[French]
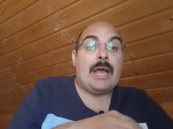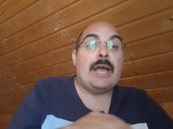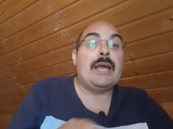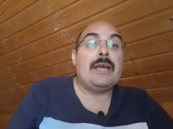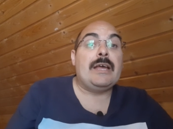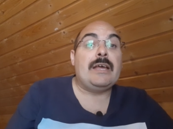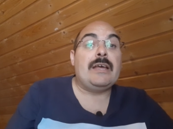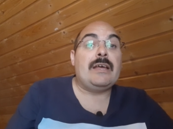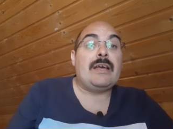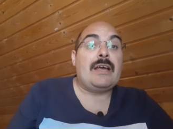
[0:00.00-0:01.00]

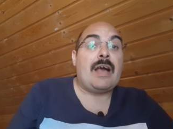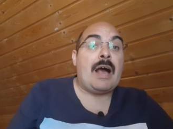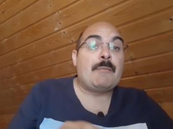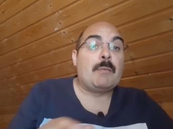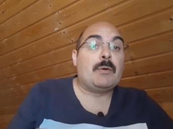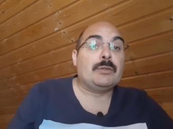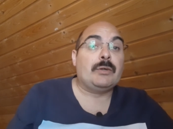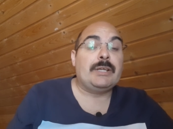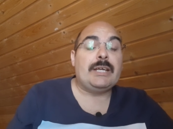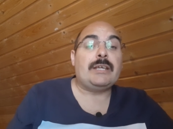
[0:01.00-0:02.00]
Et à un moment
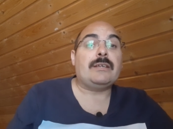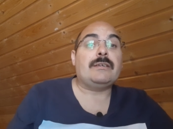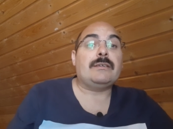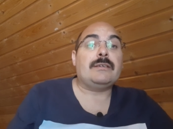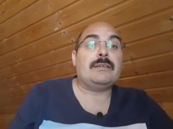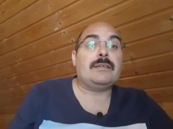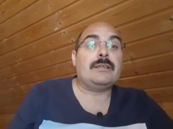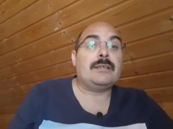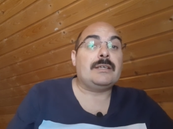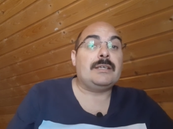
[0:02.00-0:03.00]
donné,
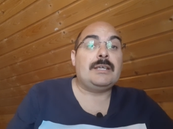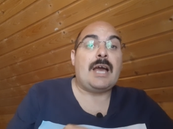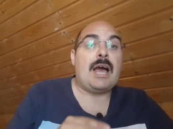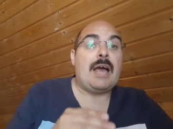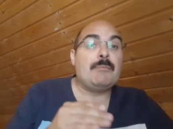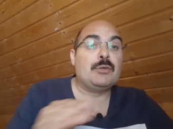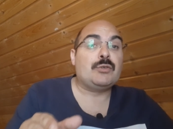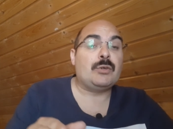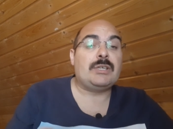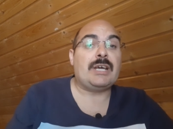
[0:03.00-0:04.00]
il y a un
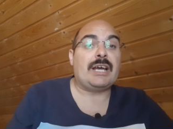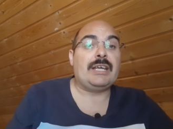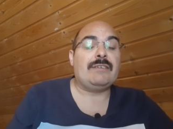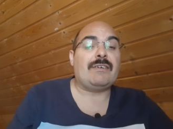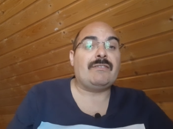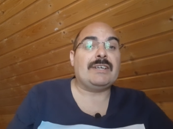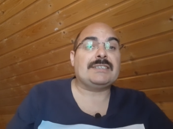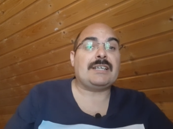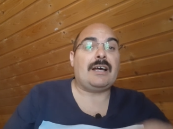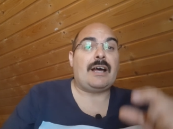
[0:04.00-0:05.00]
monsieur qui arrive avec,
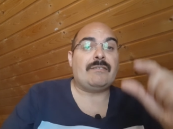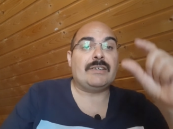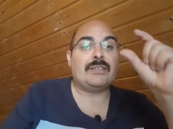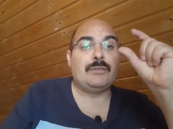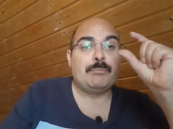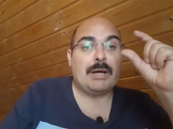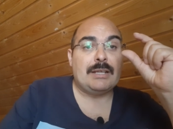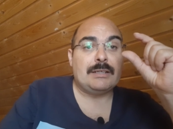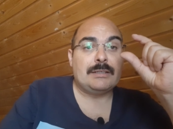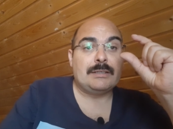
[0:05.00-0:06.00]
sa, avec une
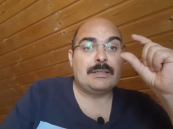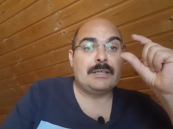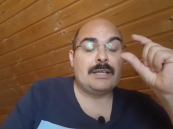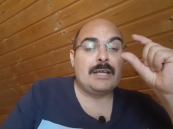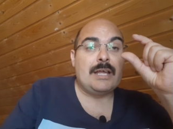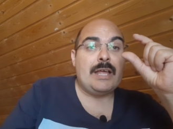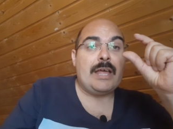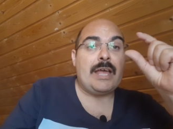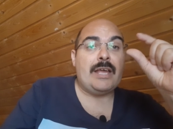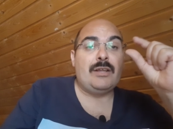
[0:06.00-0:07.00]
balle
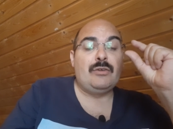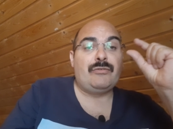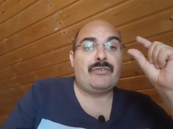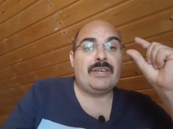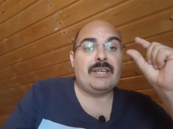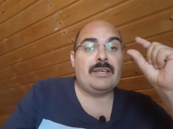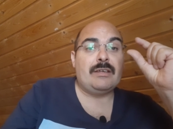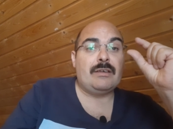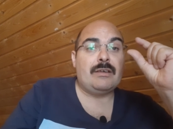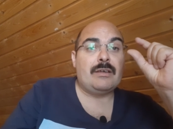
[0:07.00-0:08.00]
et il lui
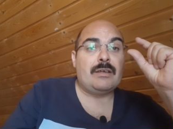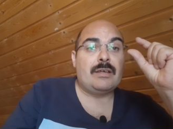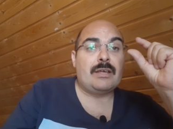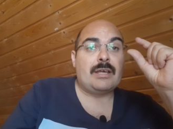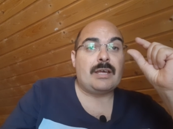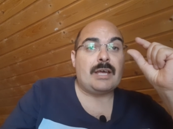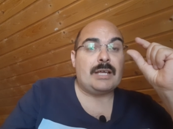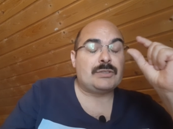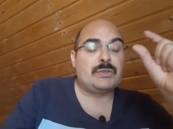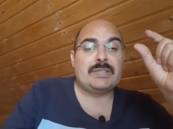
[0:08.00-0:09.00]
fait
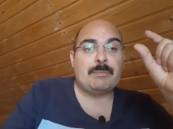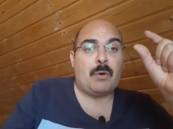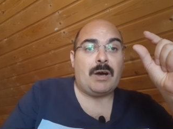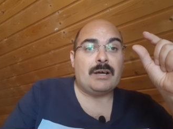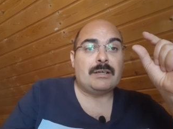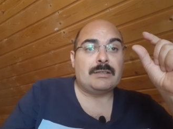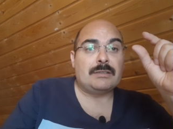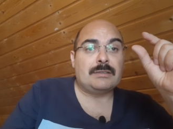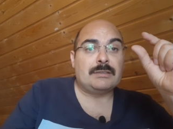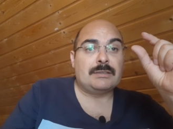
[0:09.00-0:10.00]
Excusez-moi,
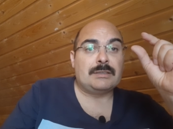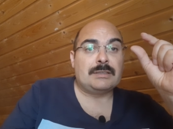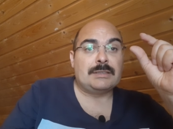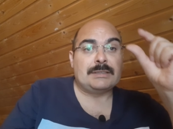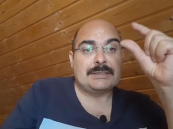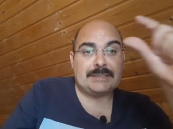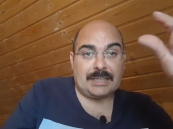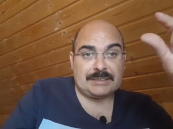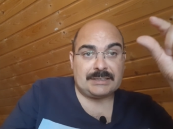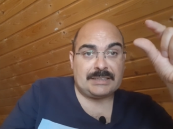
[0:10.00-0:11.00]

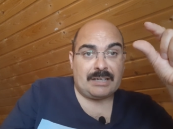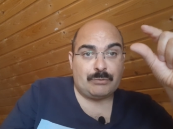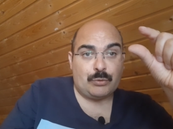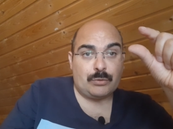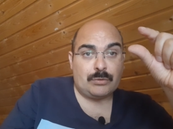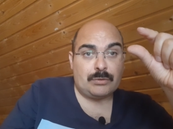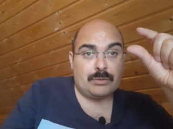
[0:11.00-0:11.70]
ça c'est à vous